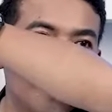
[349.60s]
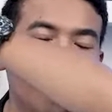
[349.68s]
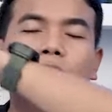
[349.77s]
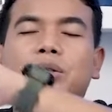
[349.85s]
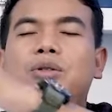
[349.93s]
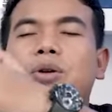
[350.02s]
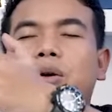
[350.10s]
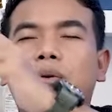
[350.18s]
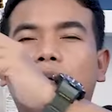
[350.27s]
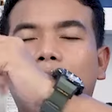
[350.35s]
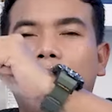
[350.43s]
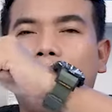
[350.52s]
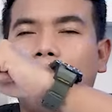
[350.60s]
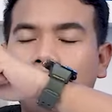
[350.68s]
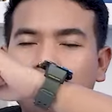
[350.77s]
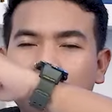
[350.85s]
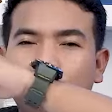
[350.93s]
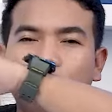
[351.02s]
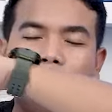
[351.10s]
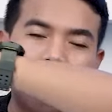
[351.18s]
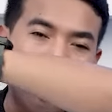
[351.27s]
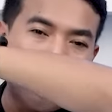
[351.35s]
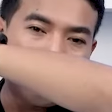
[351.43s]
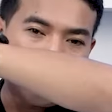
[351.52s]
gue jujur gue enjoy
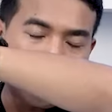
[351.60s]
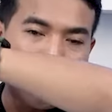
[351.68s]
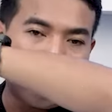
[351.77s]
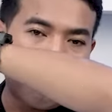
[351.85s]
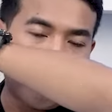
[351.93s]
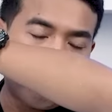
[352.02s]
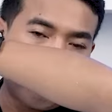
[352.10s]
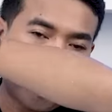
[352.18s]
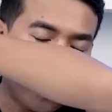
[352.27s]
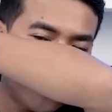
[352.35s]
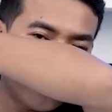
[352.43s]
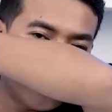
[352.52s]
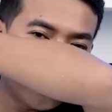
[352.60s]
banget pakai parfum ini.